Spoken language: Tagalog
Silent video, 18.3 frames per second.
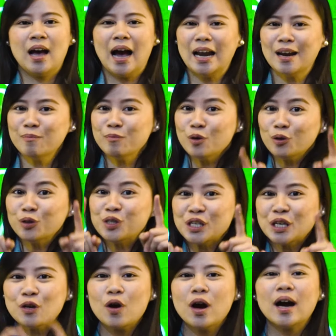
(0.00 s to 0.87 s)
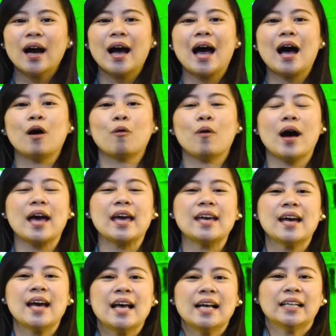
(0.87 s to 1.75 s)
Alam mo kung sino ang kaaway?
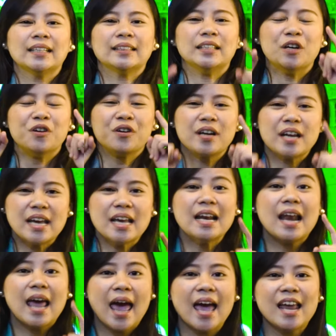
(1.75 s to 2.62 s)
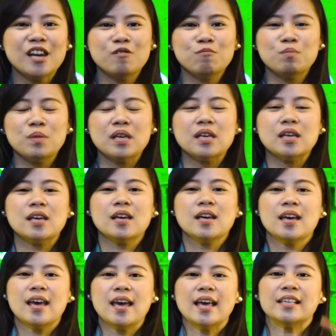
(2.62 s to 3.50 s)
The real enemy
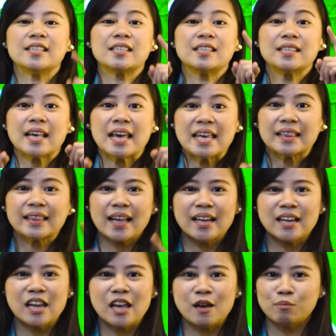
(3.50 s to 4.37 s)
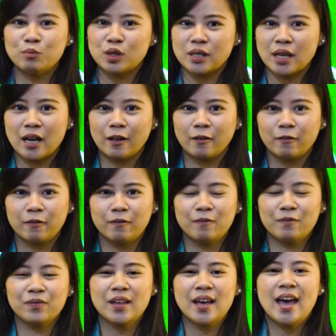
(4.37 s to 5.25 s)
is Satan himself.
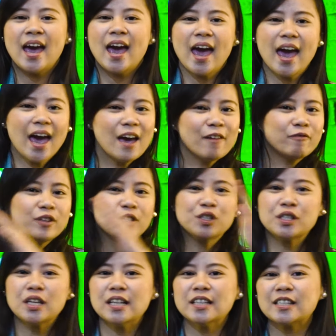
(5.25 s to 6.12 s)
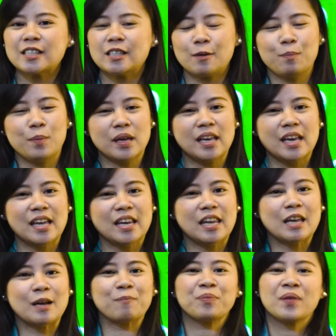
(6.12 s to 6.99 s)
Ever since the
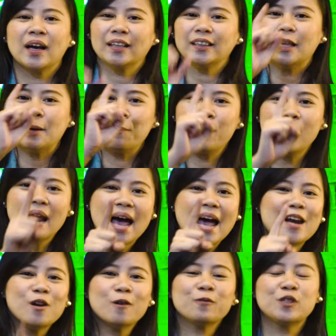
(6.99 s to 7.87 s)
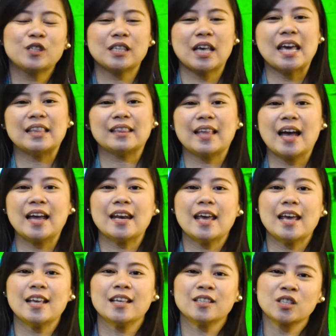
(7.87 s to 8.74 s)
beginning, the plan of Satan
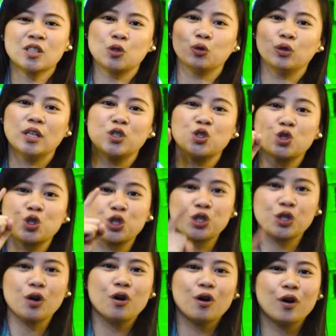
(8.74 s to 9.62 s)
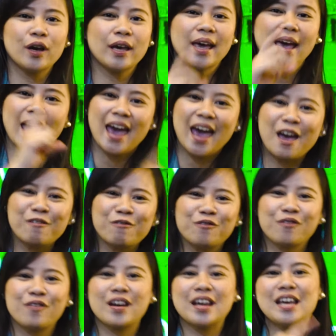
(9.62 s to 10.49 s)
is to destroy
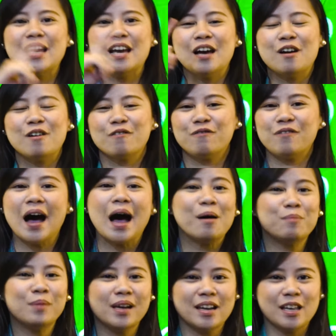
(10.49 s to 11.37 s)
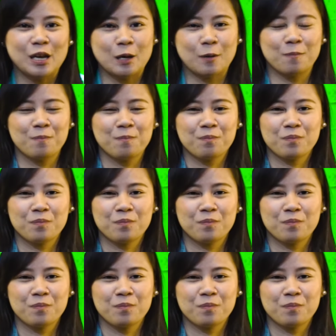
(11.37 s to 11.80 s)
every family.